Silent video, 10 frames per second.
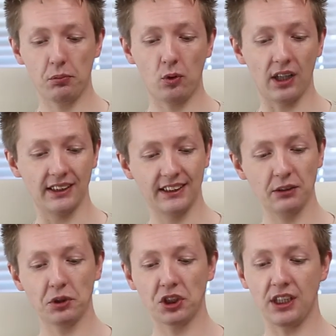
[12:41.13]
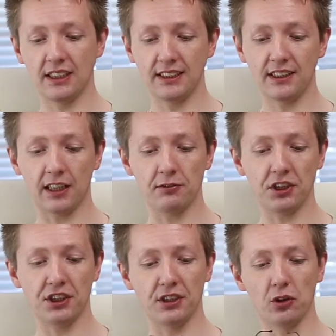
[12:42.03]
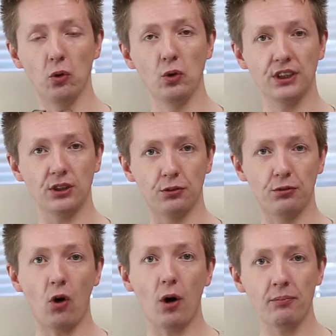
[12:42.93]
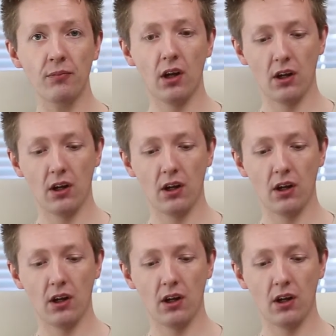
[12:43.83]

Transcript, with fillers: polarisiert bestellen etc. in verschiedenen Größen und Formen.